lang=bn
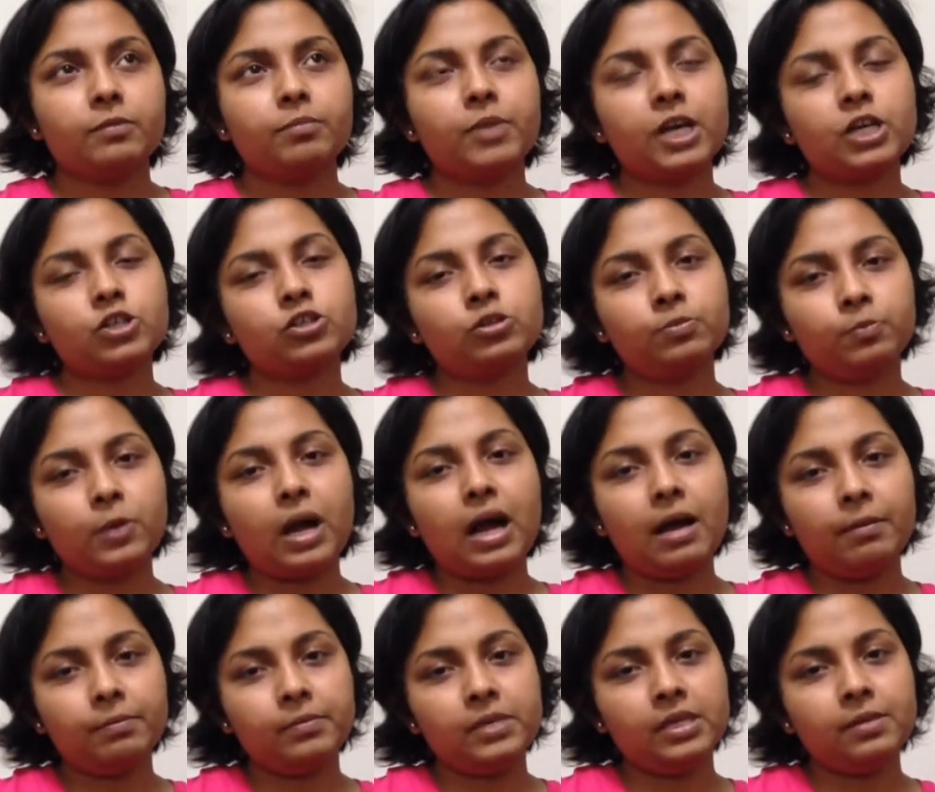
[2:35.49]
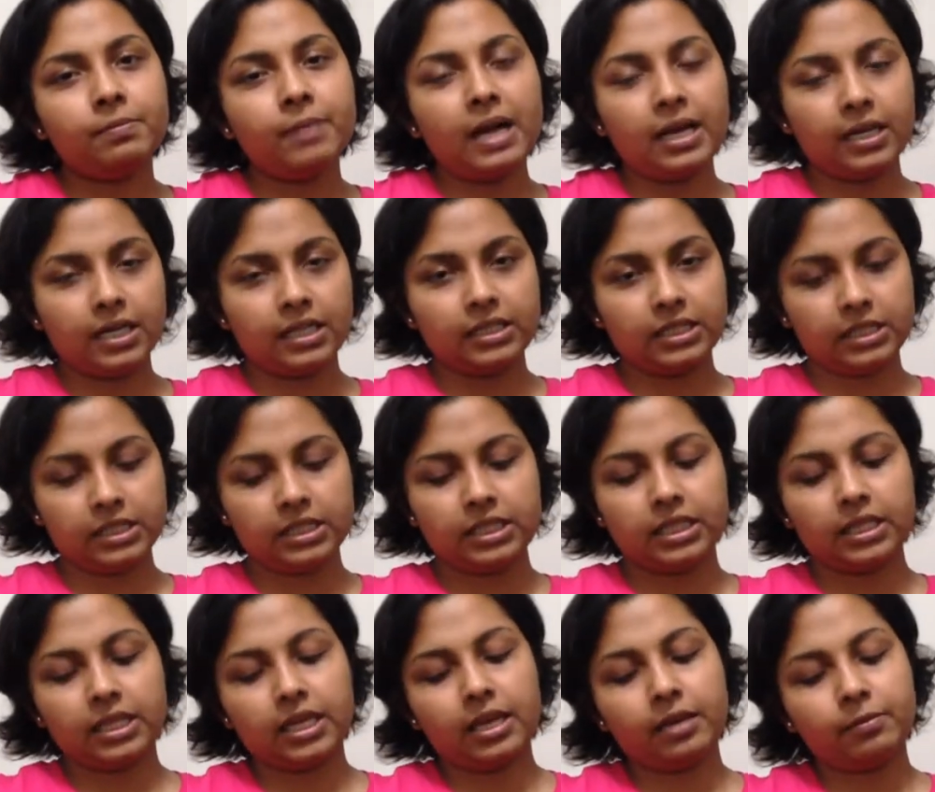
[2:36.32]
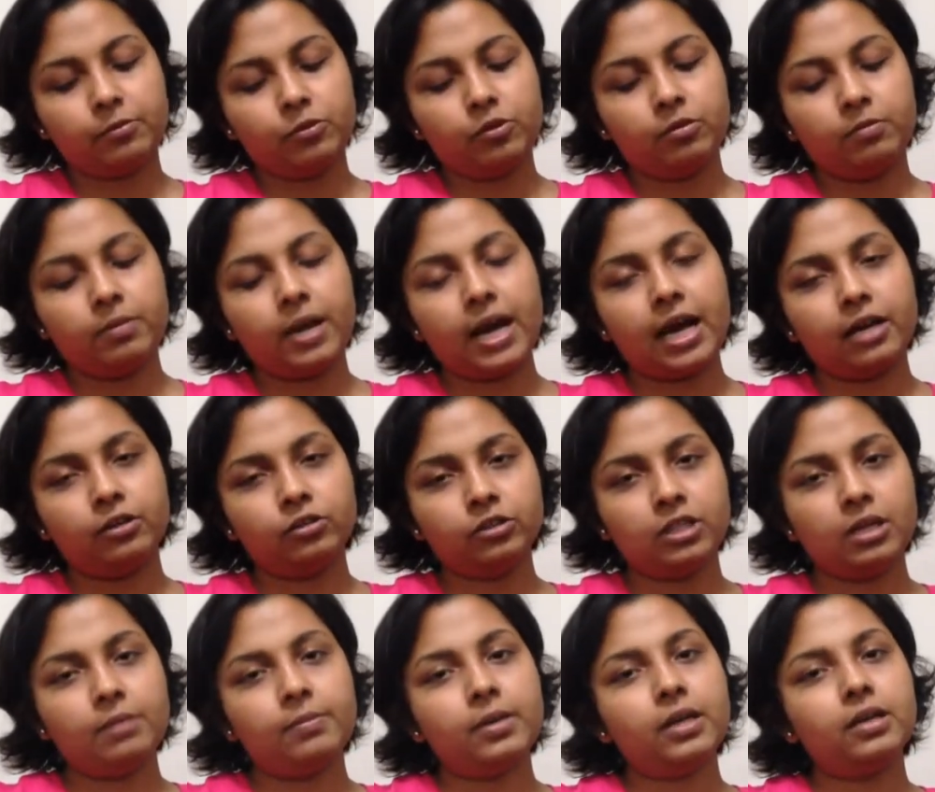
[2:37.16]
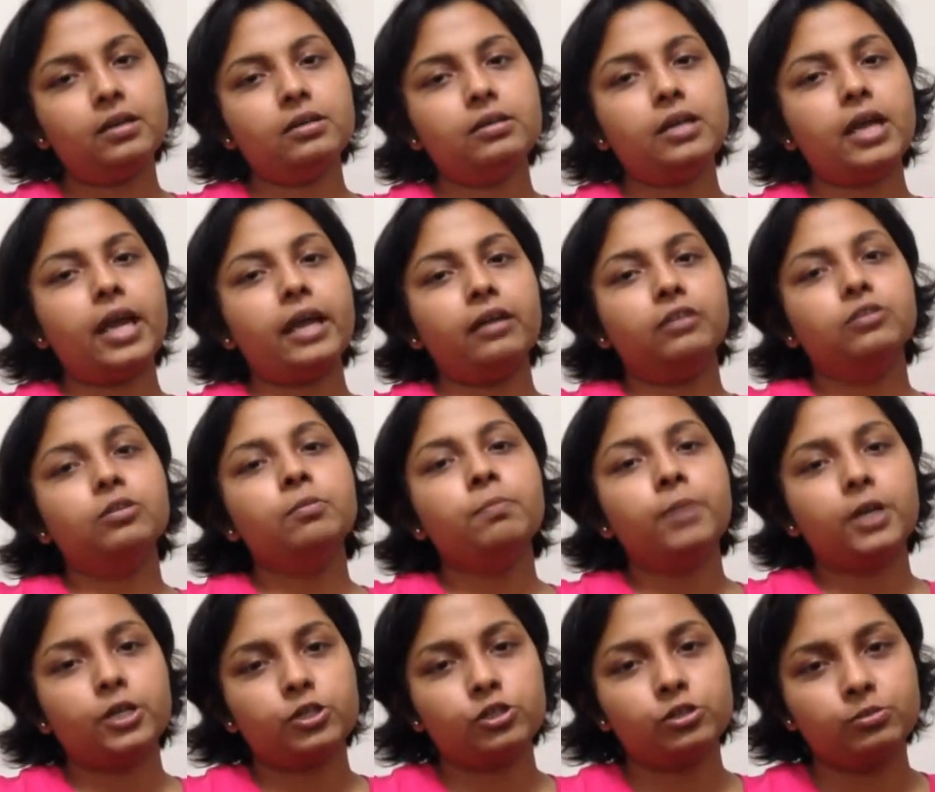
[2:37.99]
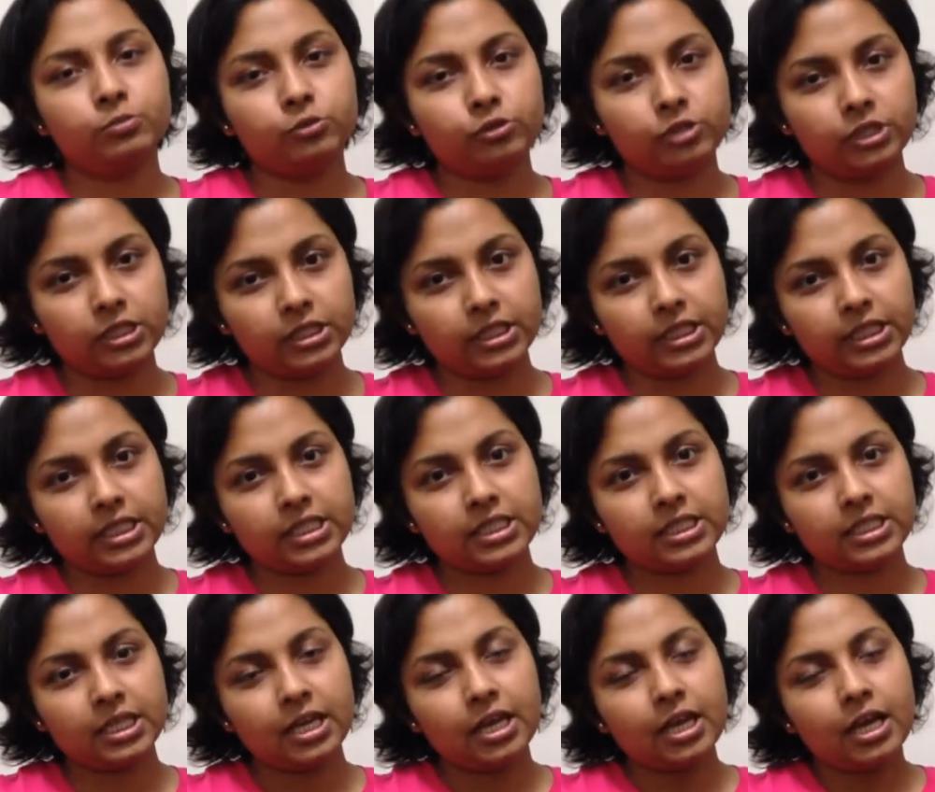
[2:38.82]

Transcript: পার্শ্ব আমি বাংলাদেশ থেকে এবং ভারত আমার একদম পার্শ্ববর্তী দেশ